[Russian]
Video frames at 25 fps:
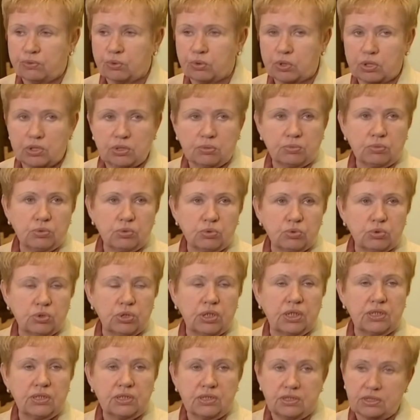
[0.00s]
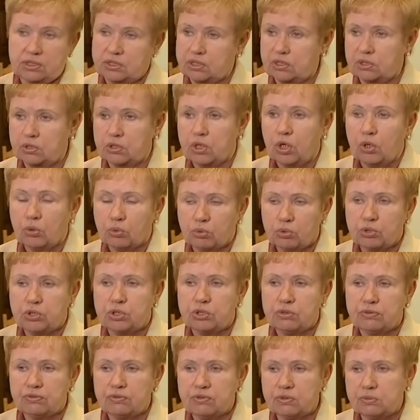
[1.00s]
то к этому нужно отнестись
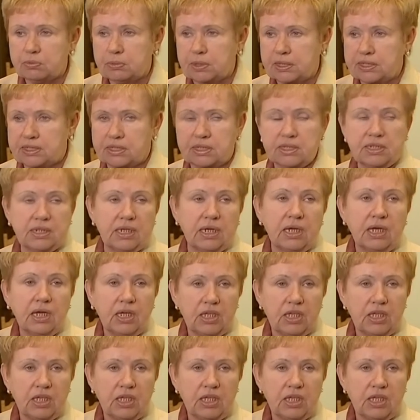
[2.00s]
очень внимательно